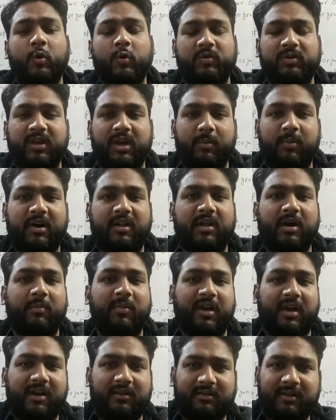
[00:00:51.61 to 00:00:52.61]
उसके बाद
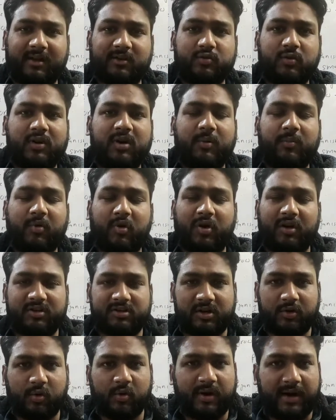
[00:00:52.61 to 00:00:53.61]
हम ए सेक्शुअल
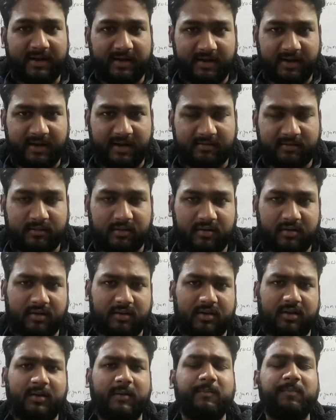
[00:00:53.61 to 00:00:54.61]
रिप्रोडक्शन को कैटेगराइज कर
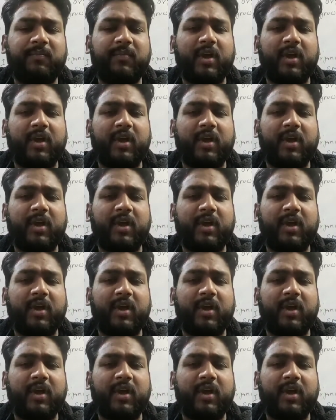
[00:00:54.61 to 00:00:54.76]
रहे थे